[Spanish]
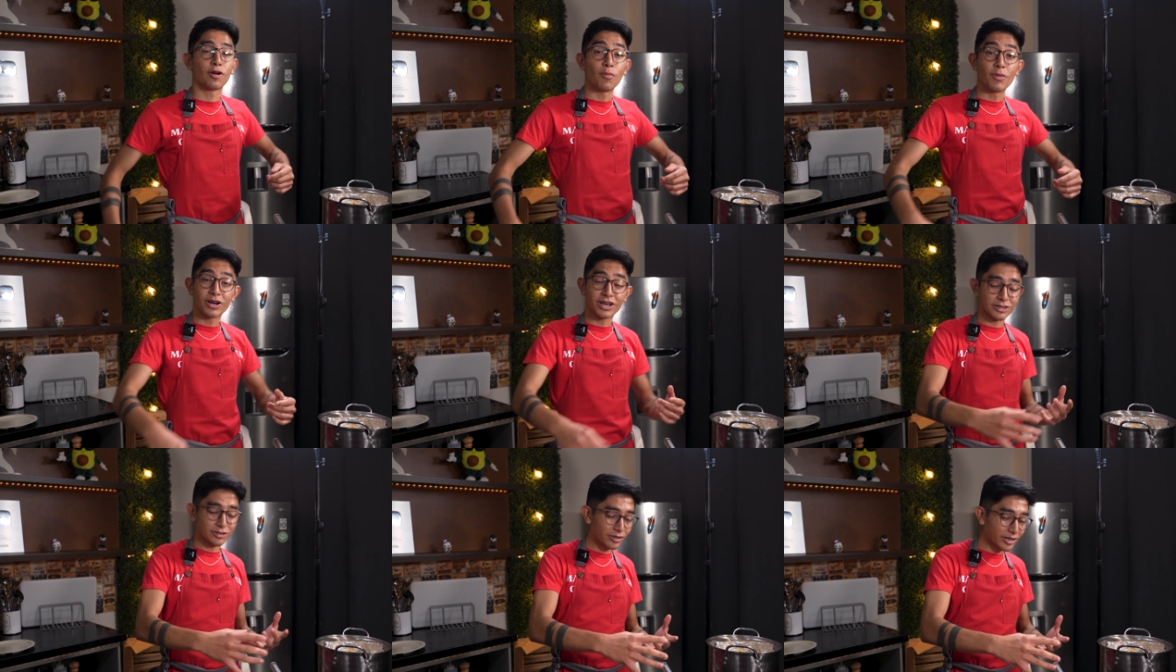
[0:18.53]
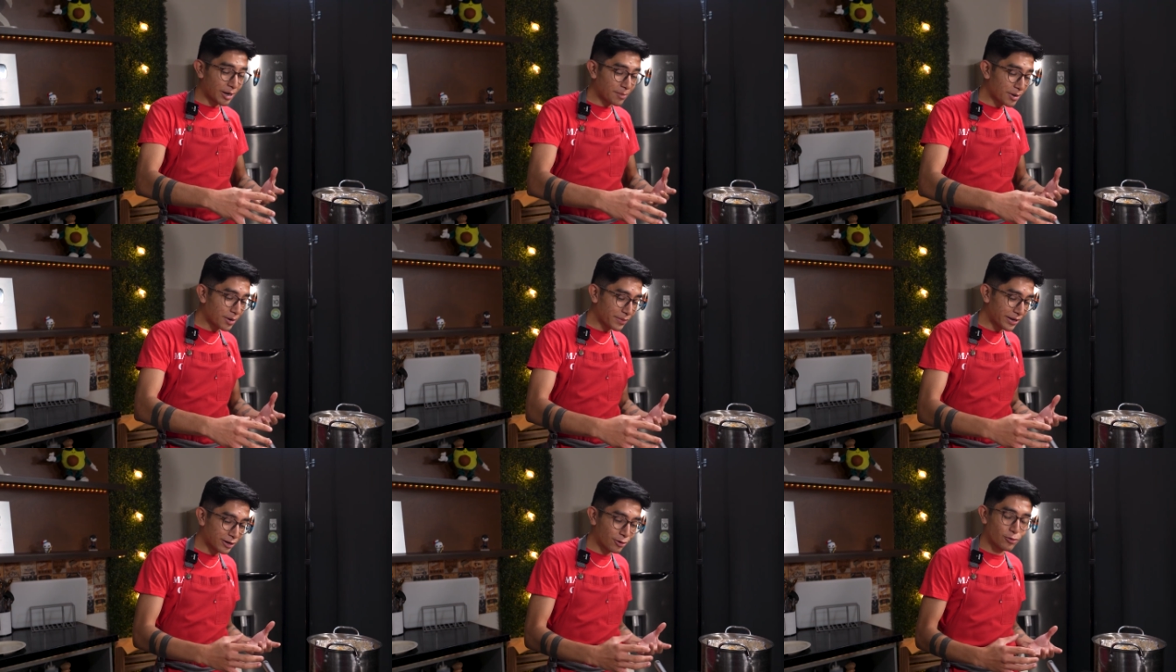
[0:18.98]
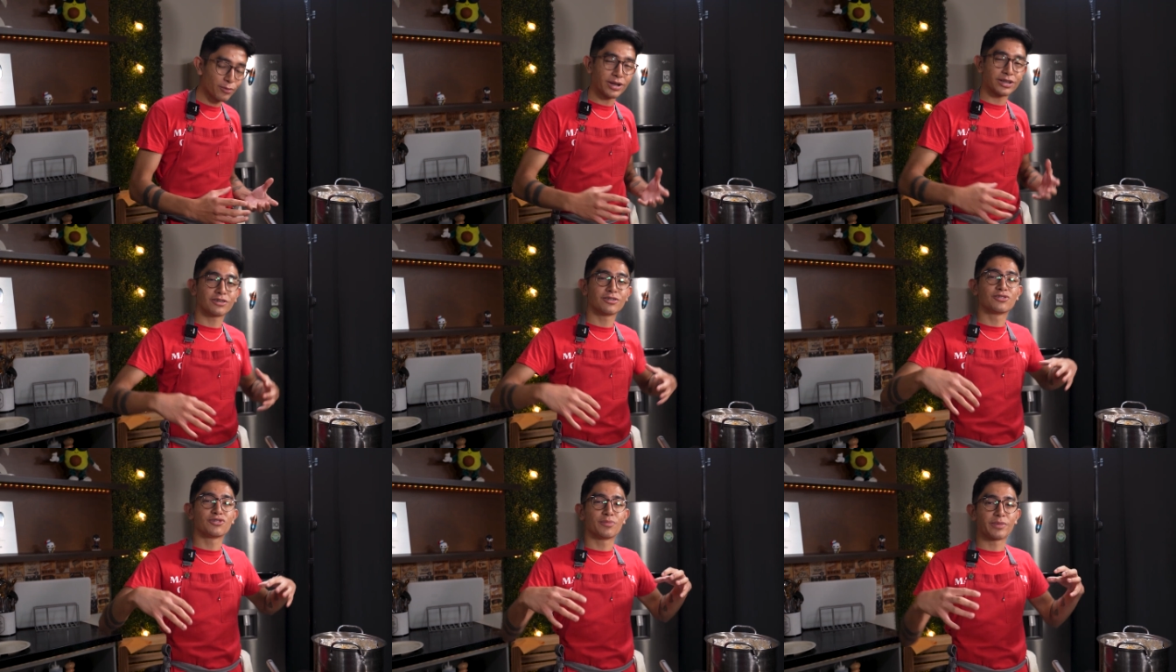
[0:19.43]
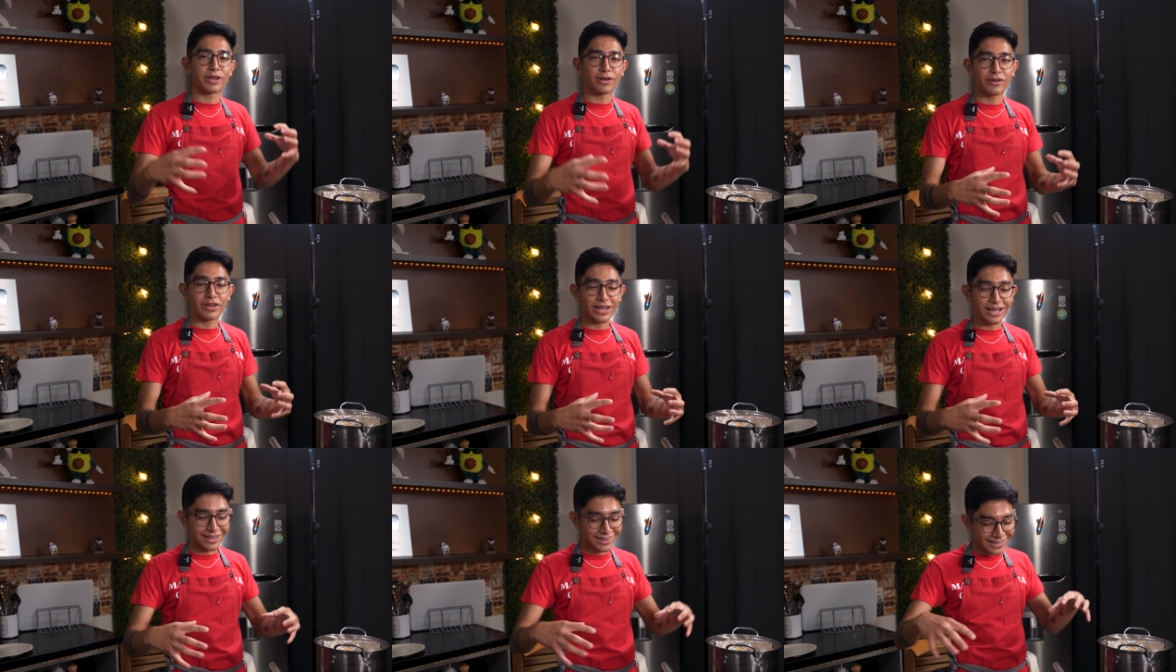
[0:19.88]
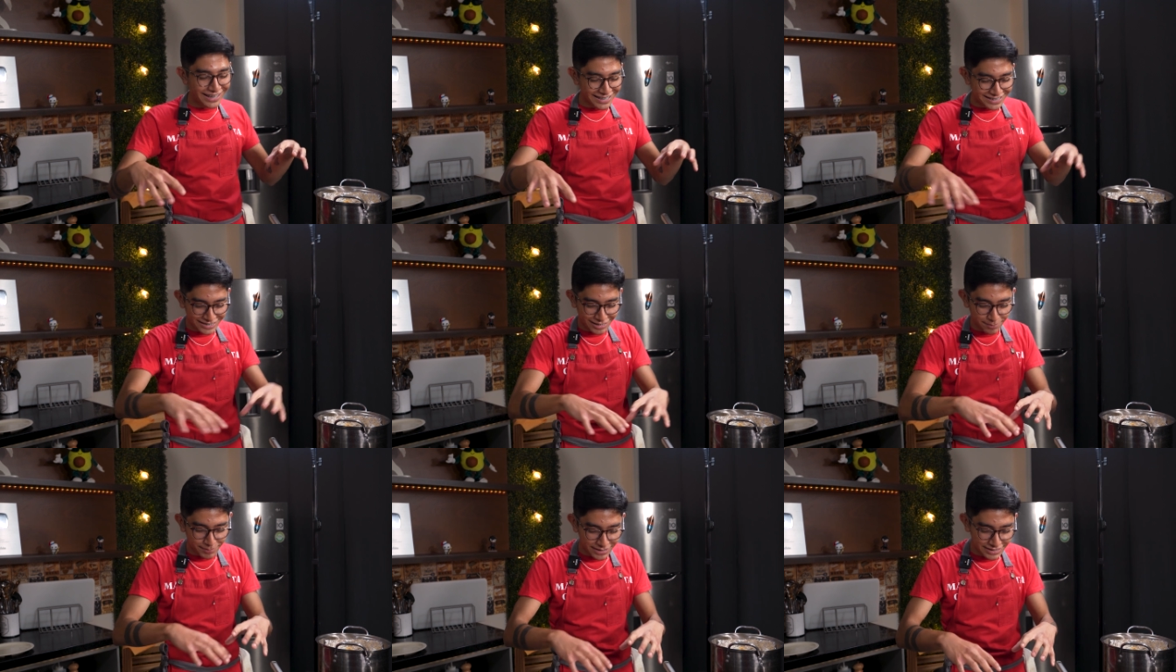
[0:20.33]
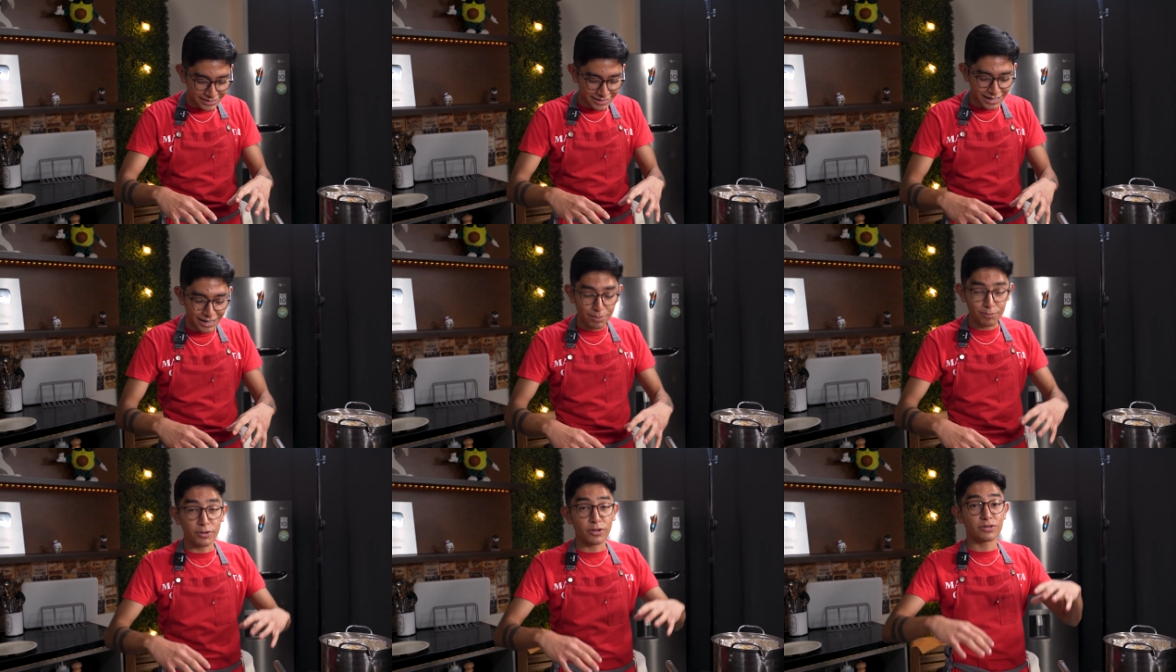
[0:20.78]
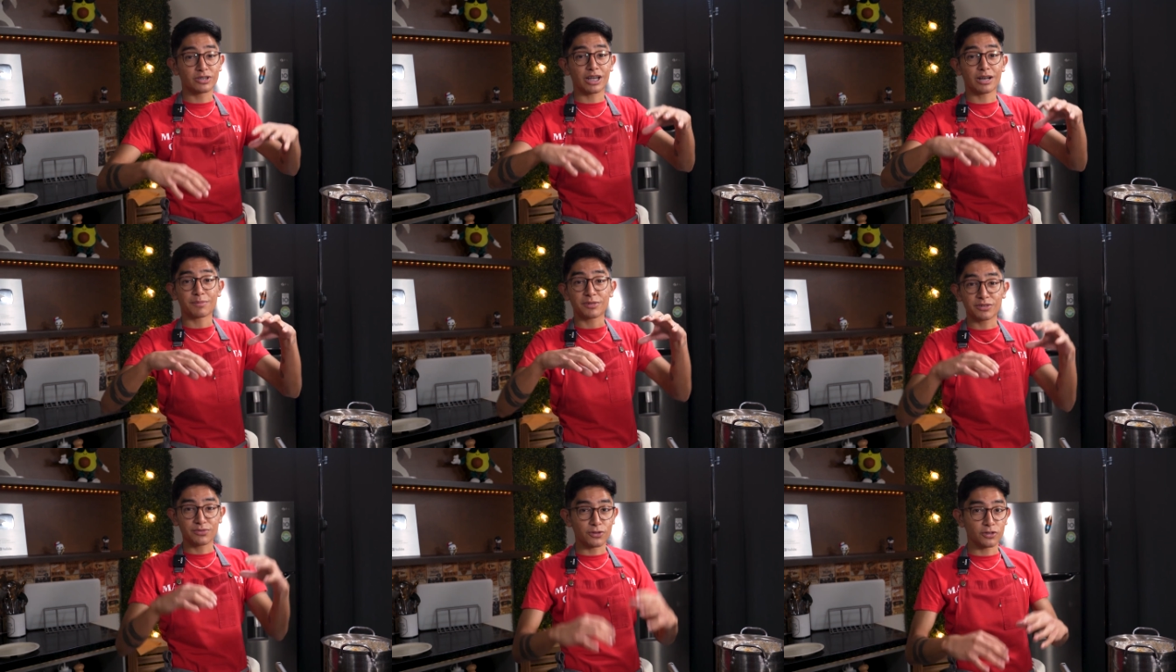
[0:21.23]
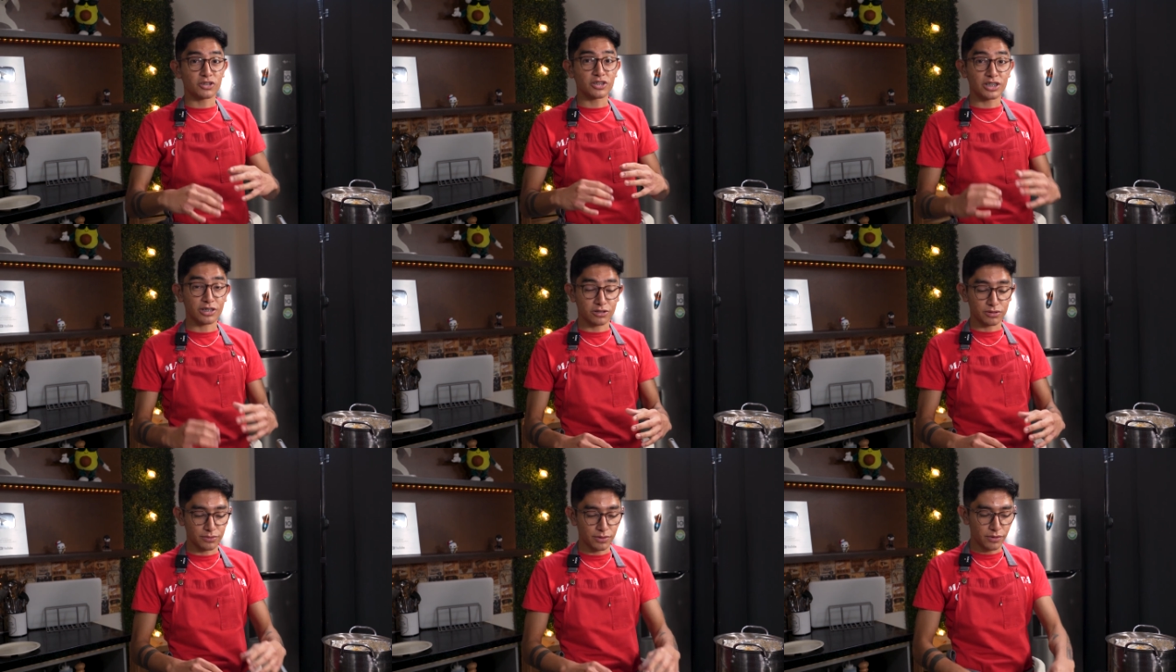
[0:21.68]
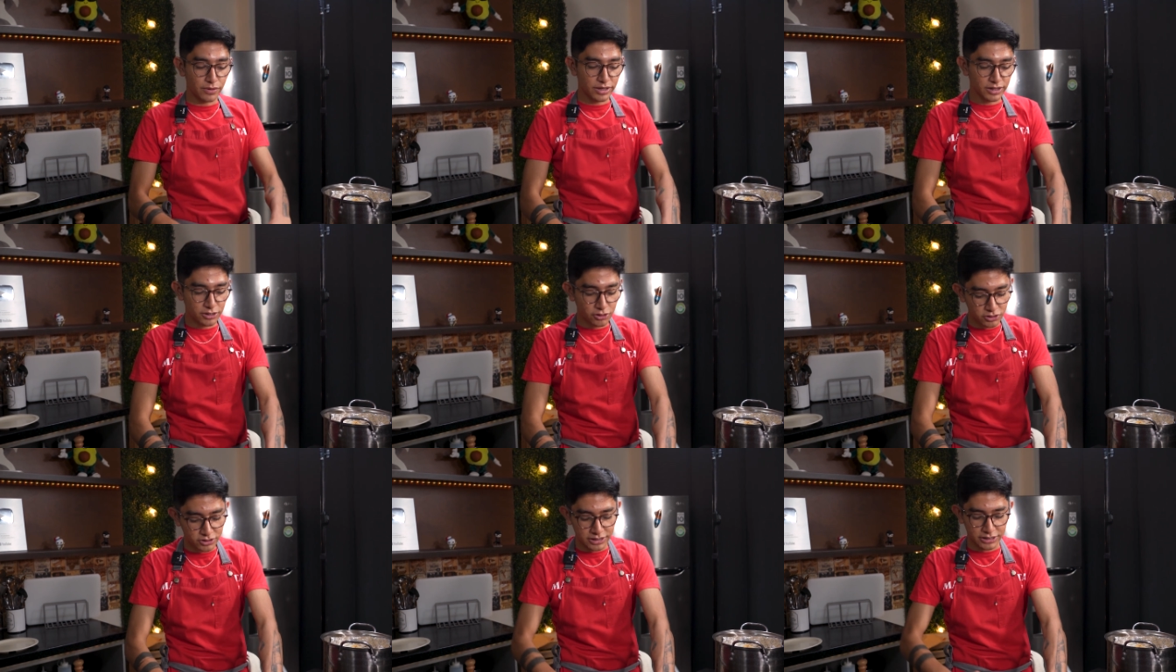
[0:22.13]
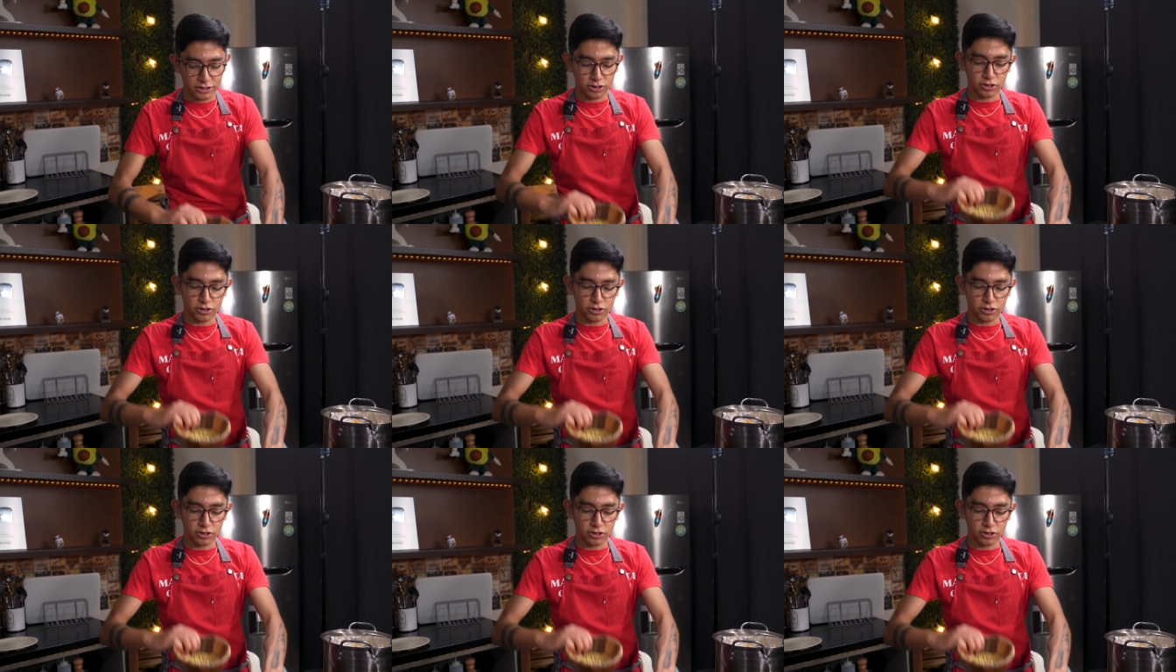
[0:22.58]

Como el queso crema va a ir cubierto en su mayoría de esta mezcla, voy a usar mis frutos secos favoritos que